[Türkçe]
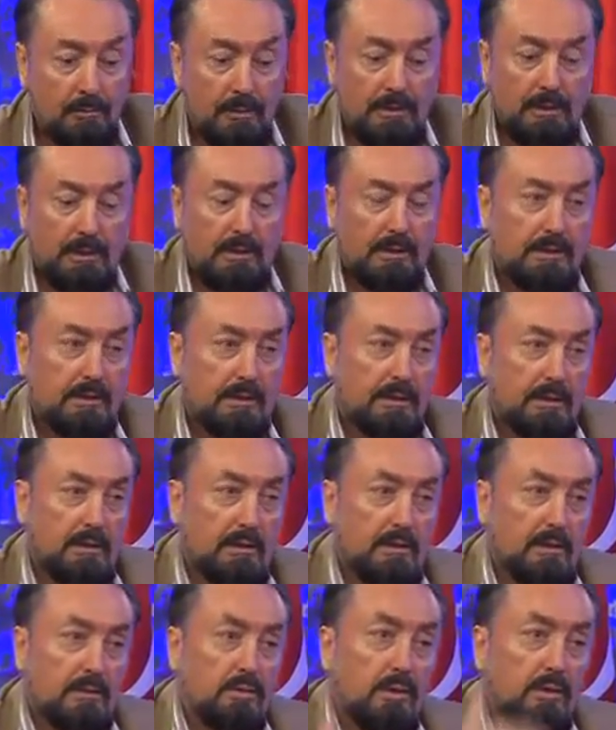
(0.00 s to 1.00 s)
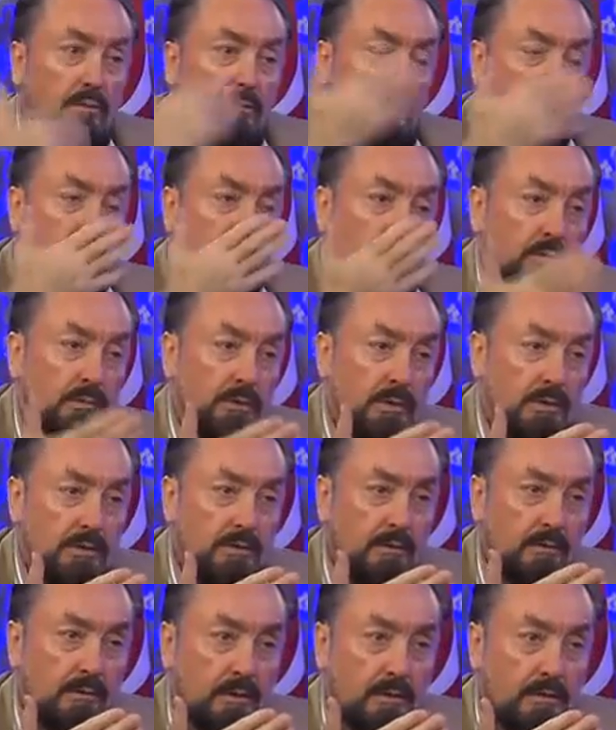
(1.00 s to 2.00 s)
Bir tane iki tane değil. Çok fazla
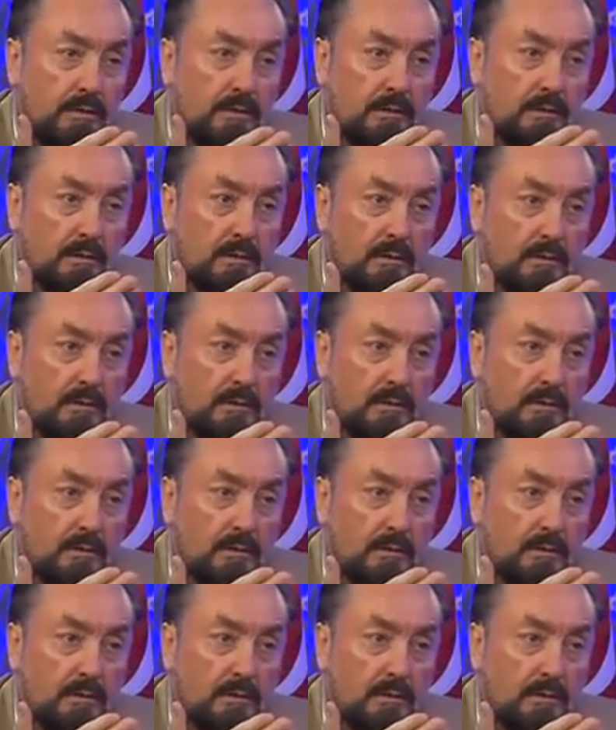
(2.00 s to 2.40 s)
odası var.